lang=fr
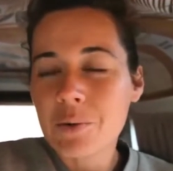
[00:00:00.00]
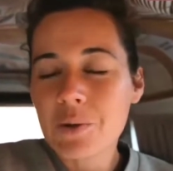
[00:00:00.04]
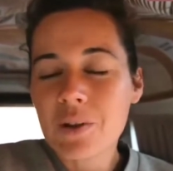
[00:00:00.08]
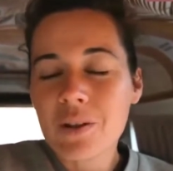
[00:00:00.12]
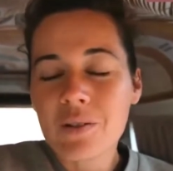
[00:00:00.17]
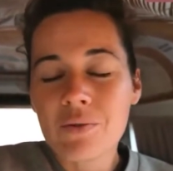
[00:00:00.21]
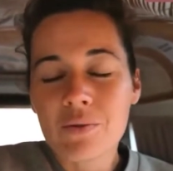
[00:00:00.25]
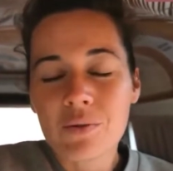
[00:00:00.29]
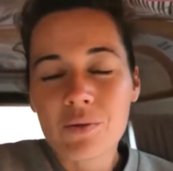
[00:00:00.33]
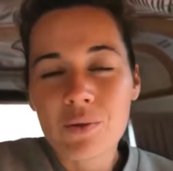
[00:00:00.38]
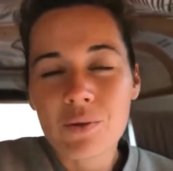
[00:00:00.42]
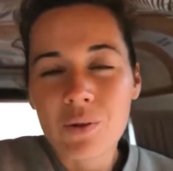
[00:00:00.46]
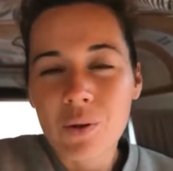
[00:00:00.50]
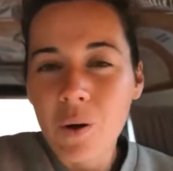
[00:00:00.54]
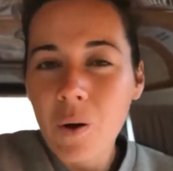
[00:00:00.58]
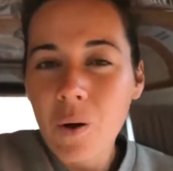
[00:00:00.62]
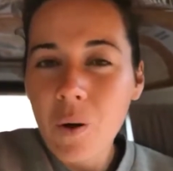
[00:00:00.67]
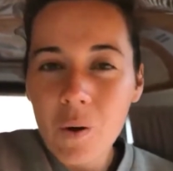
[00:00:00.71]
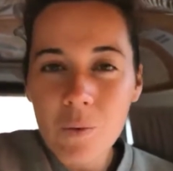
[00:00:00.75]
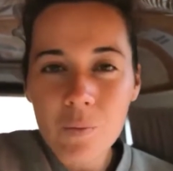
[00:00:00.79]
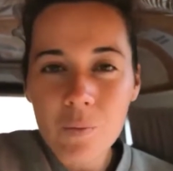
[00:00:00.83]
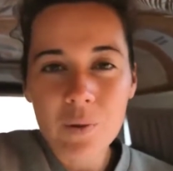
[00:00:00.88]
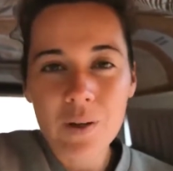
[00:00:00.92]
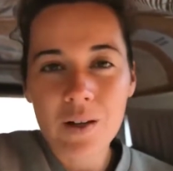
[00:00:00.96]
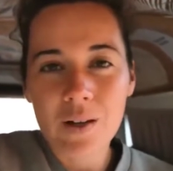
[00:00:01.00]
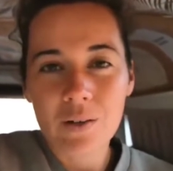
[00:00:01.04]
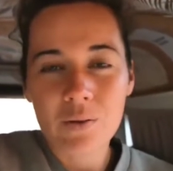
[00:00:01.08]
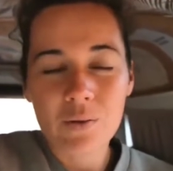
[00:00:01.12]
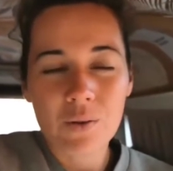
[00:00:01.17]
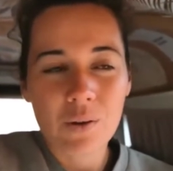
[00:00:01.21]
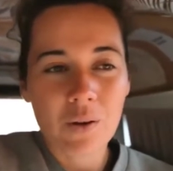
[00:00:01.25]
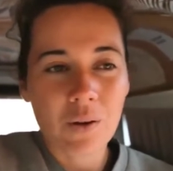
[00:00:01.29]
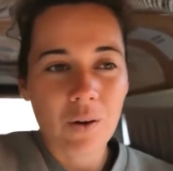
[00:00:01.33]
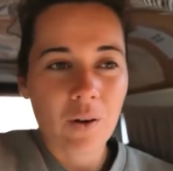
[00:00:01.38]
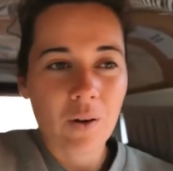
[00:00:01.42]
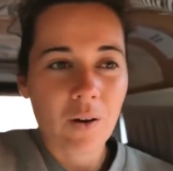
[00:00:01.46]
des moments qui vont te
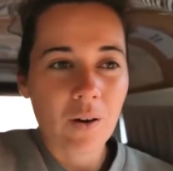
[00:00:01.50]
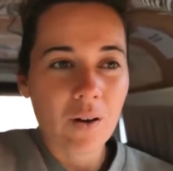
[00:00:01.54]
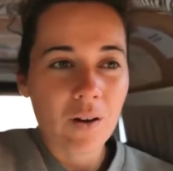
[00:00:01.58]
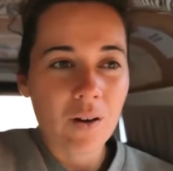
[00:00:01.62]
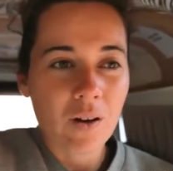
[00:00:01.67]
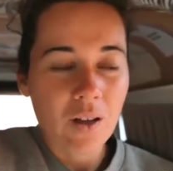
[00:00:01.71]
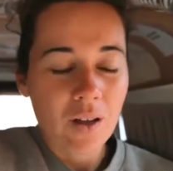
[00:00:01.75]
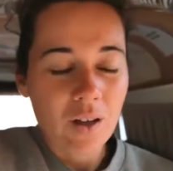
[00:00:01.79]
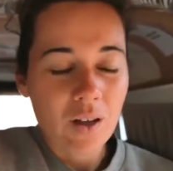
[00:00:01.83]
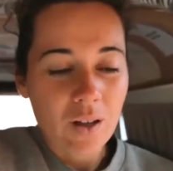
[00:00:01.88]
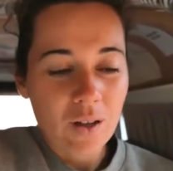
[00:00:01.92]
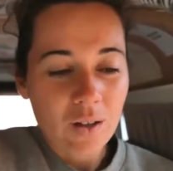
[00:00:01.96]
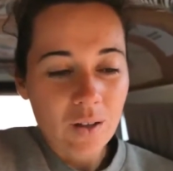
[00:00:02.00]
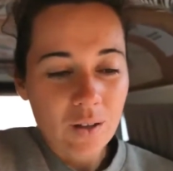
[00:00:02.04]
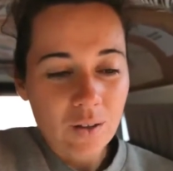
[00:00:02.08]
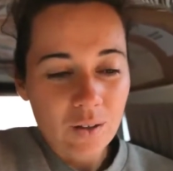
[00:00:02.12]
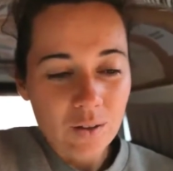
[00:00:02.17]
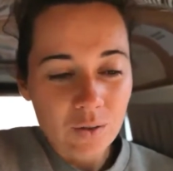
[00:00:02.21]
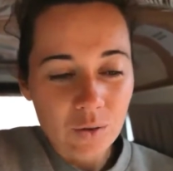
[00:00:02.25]
remplir le cœur